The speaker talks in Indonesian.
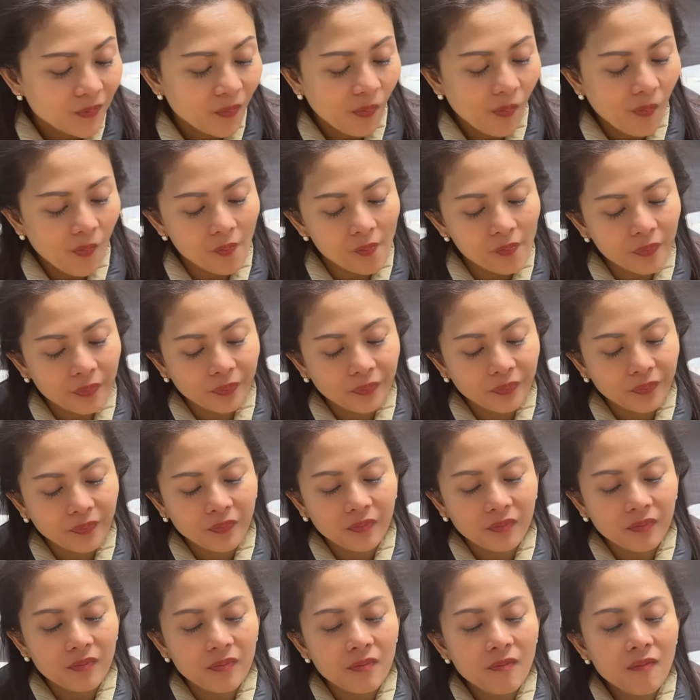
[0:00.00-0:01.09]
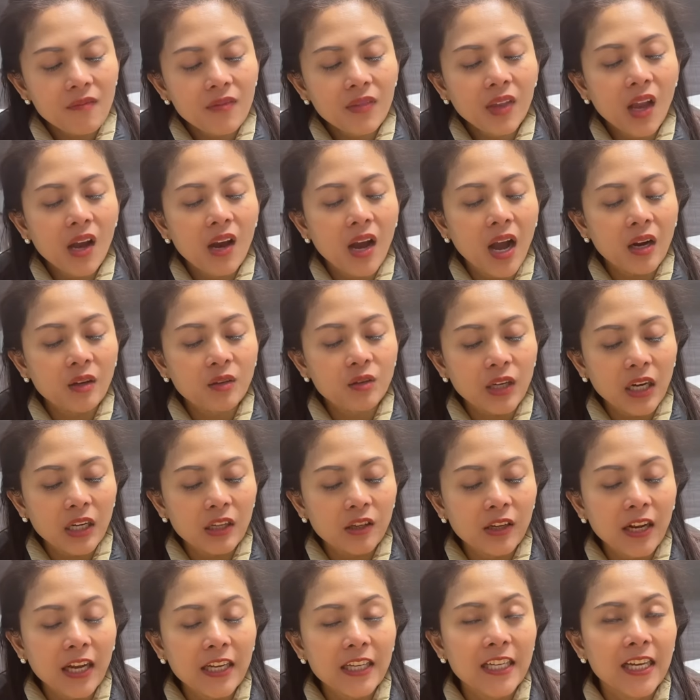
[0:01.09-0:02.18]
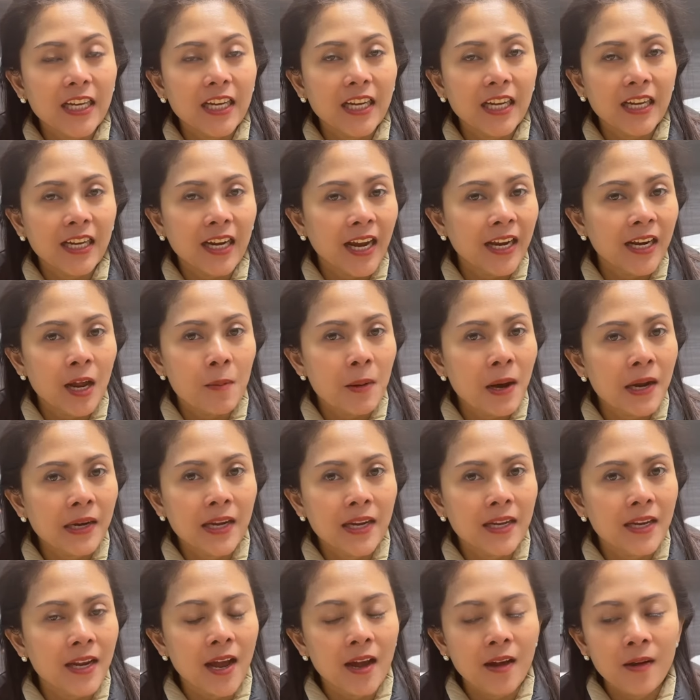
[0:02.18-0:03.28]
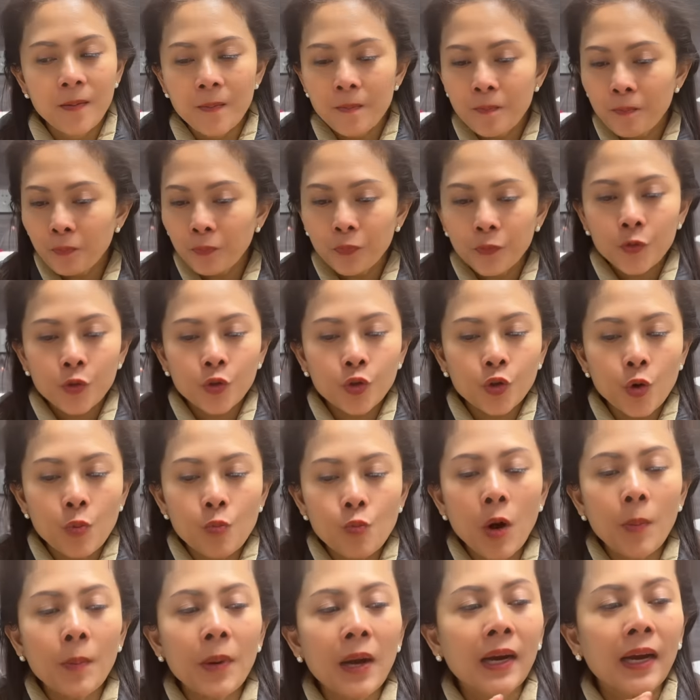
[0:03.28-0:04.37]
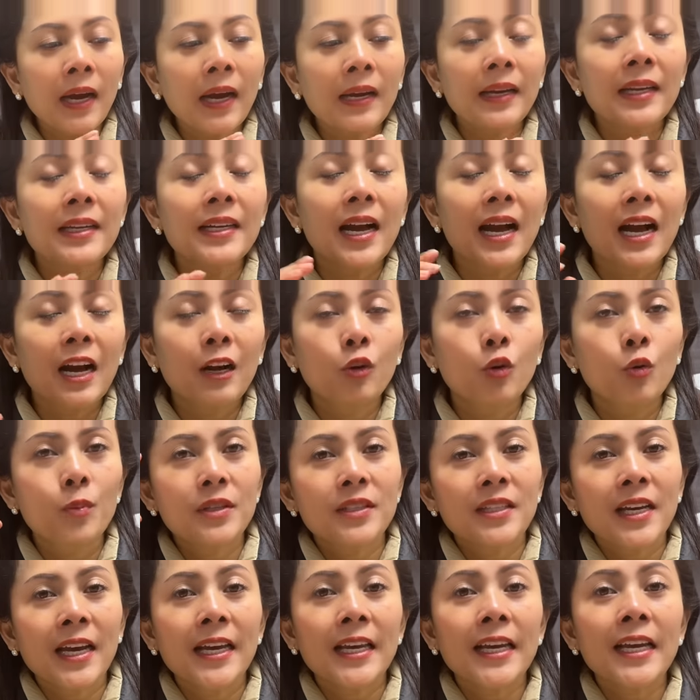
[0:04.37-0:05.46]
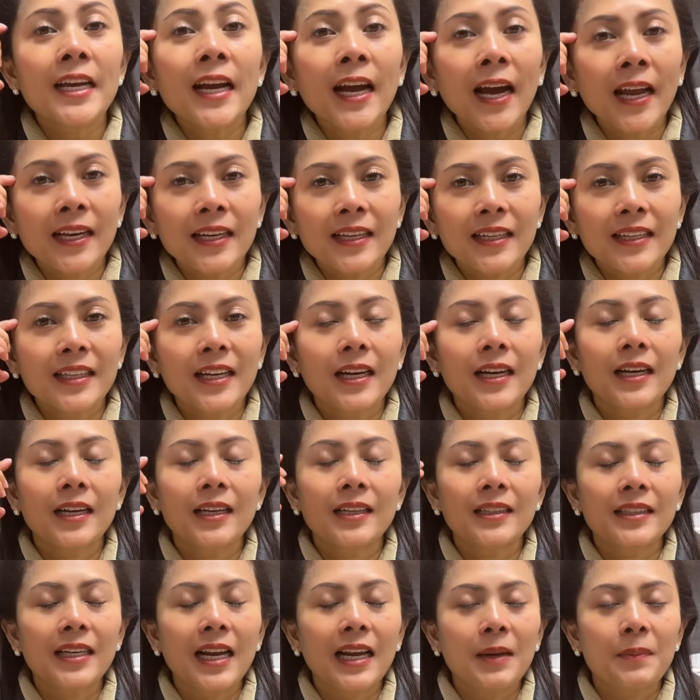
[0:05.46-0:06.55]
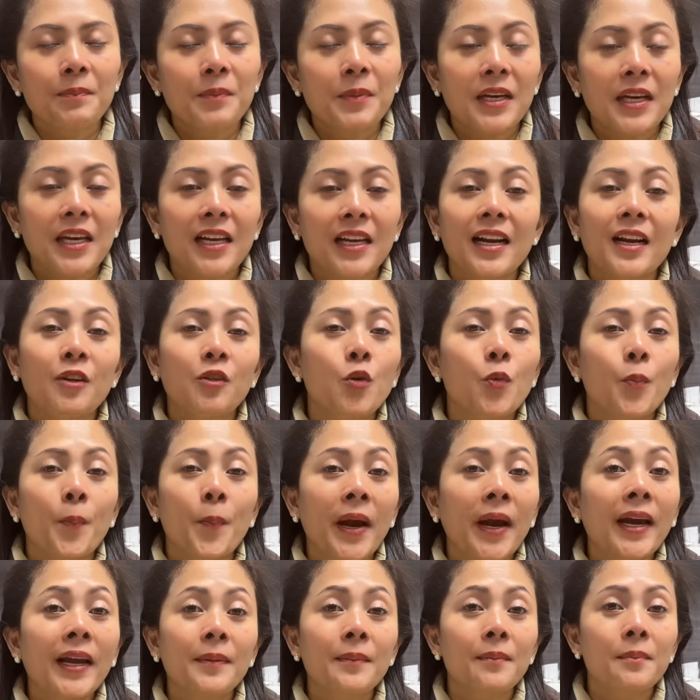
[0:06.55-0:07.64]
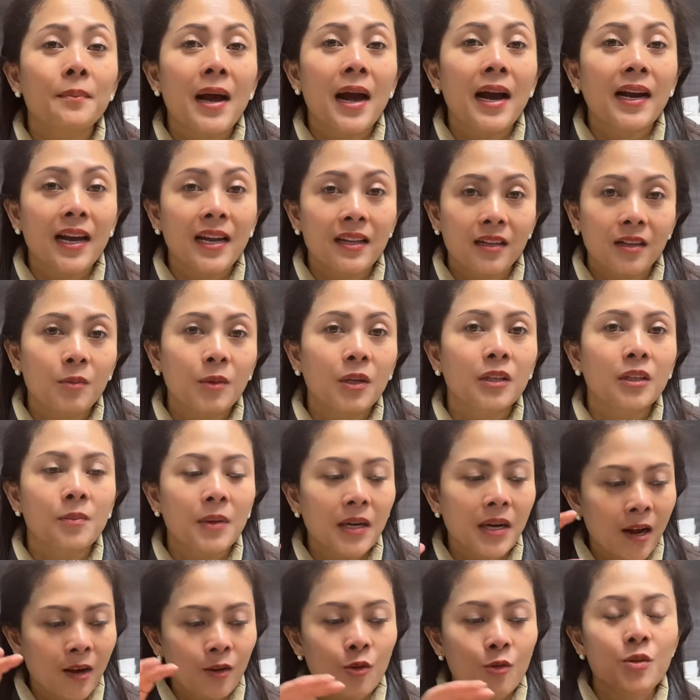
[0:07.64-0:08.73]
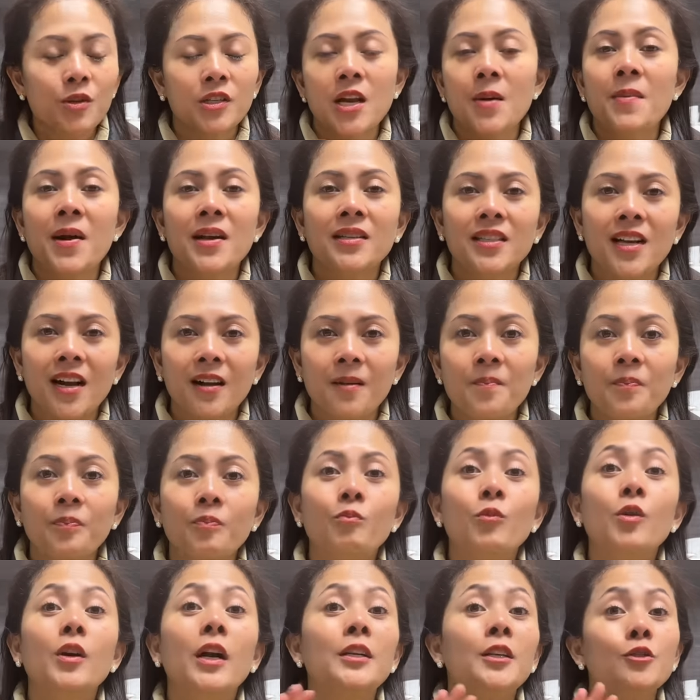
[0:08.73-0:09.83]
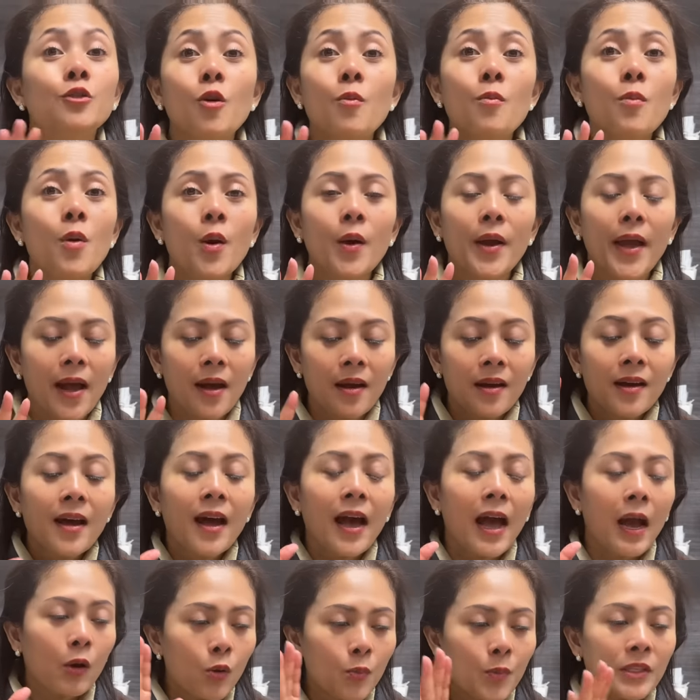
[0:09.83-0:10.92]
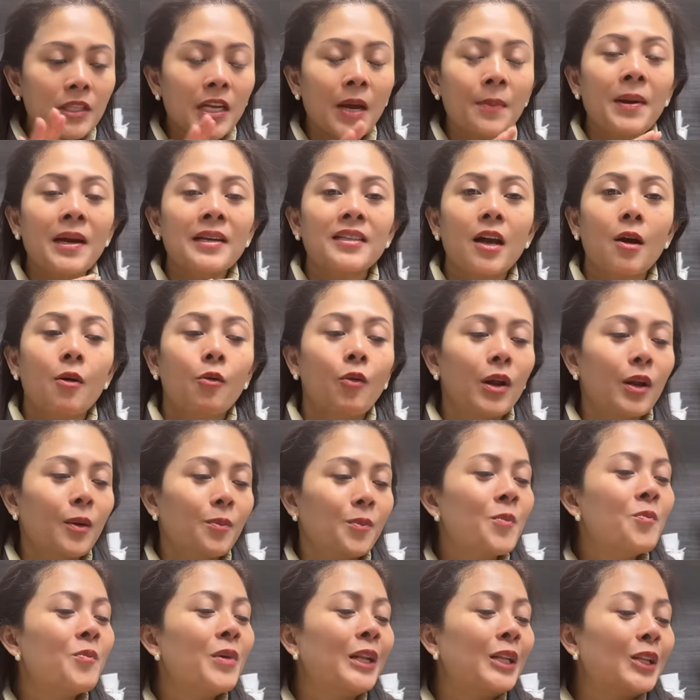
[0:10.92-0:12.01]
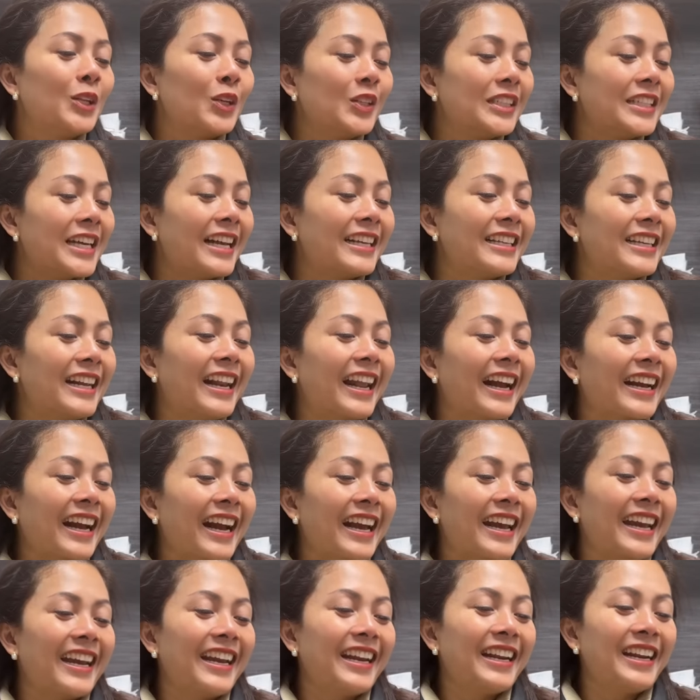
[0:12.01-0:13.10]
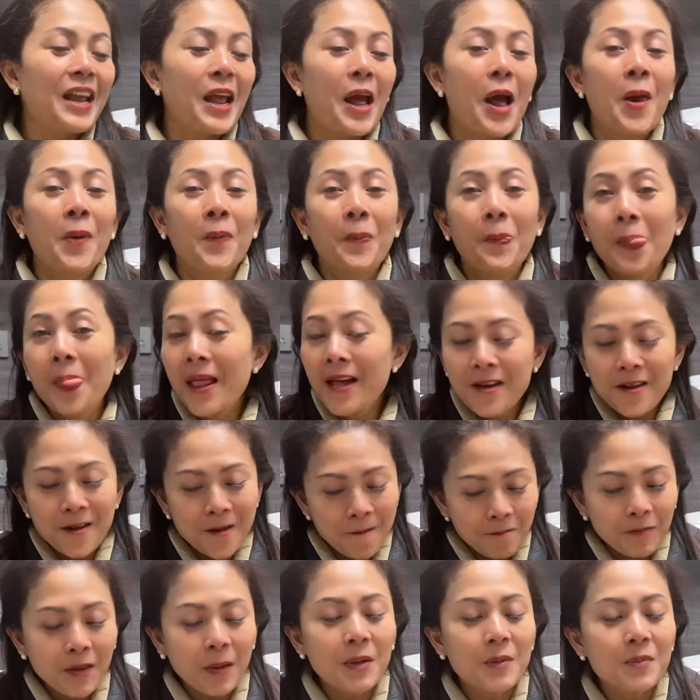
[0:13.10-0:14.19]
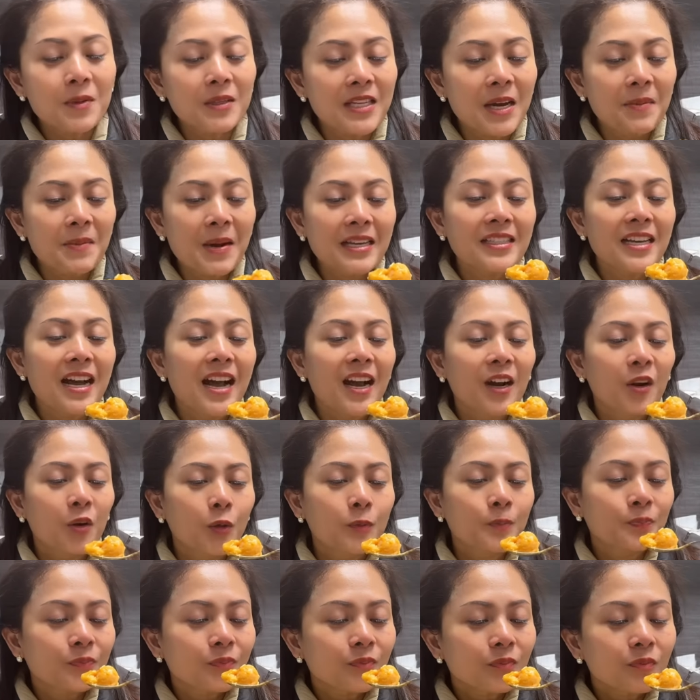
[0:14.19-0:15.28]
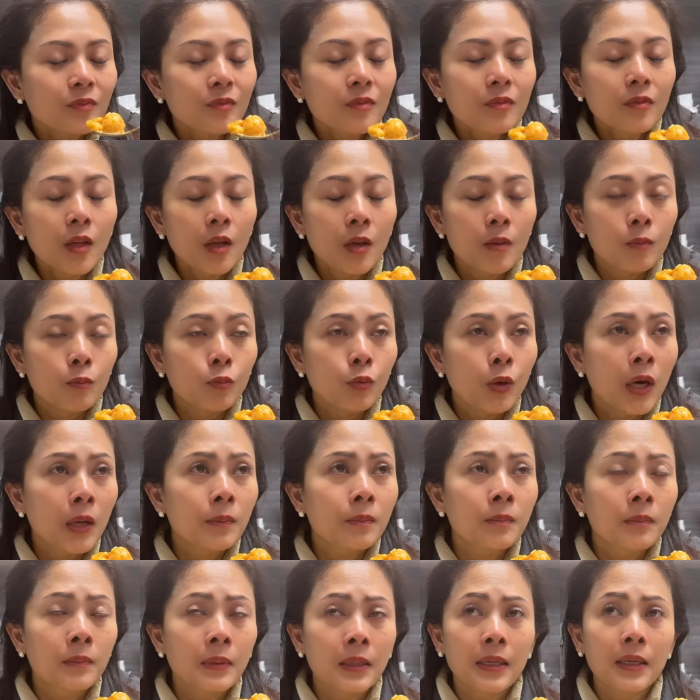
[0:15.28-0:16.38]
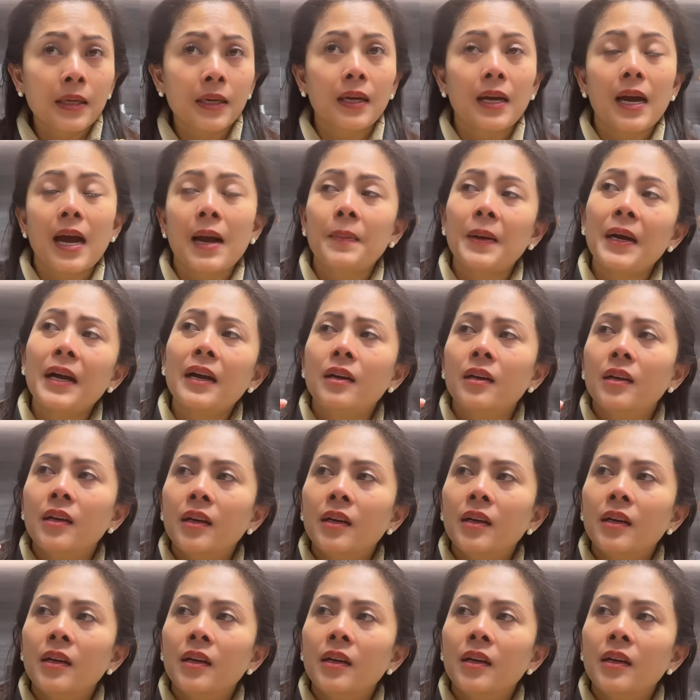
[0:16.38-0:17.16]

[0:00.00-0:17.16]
Hmm. Aku kalau lagi nggak enak badan ya, semua makanan yang aku bisa ingat yang dalam pikiran aku pengen makan teman-teman aku bisa masak bukannya sombong ya aku bisa masak walaupun bentuknya jelek kayak gini ya tapi bisa masak aku buat me, apa